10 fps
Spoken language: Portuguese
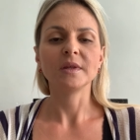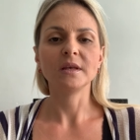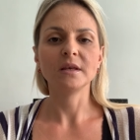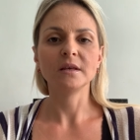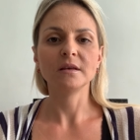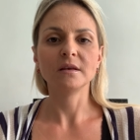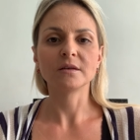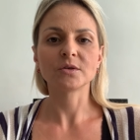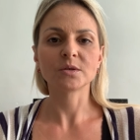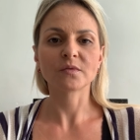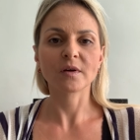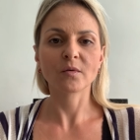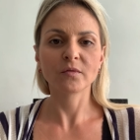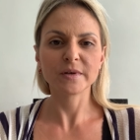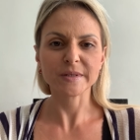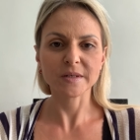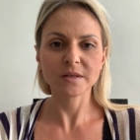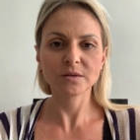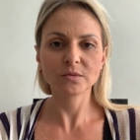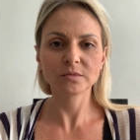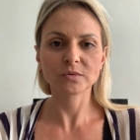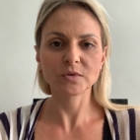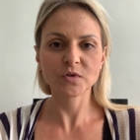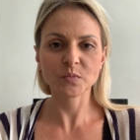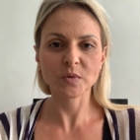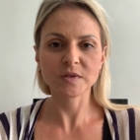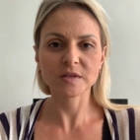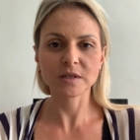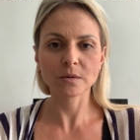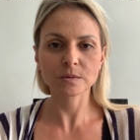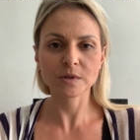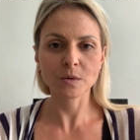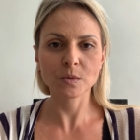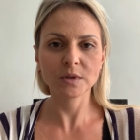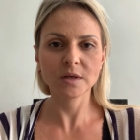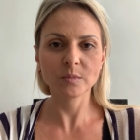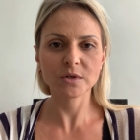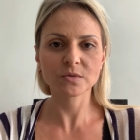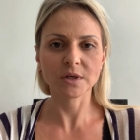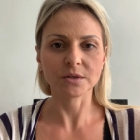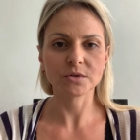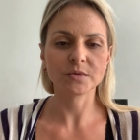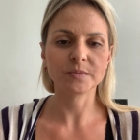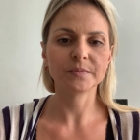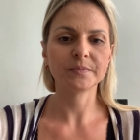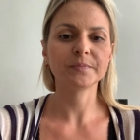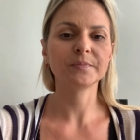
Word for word: e a gente vai conversando, tô à disposição, se cuidem, beijo grande.